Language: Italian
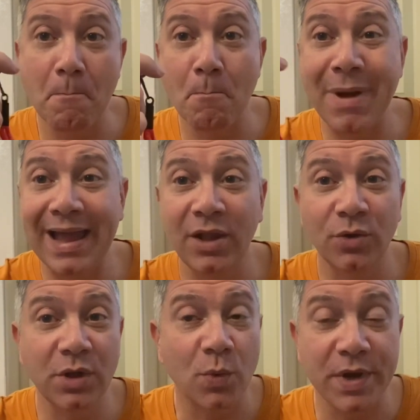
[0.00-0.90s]
meglio
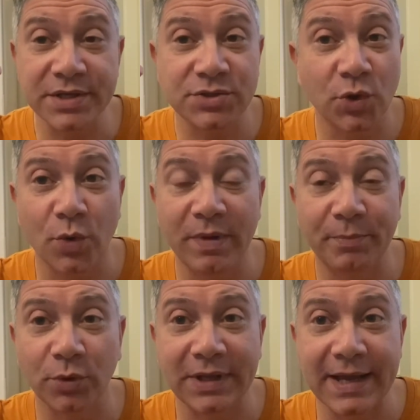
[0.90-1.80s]
di questo come
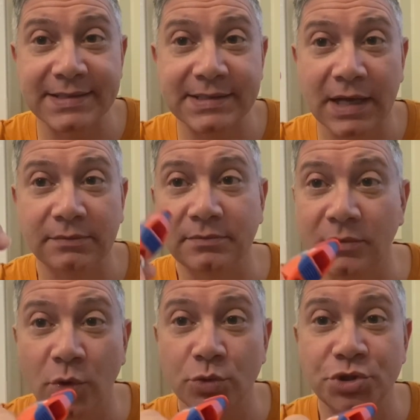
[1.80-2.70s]
potenza
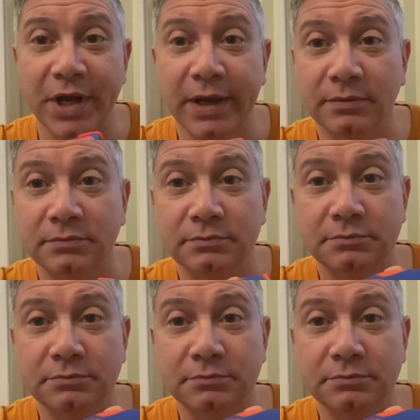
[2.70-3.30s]
non c'è.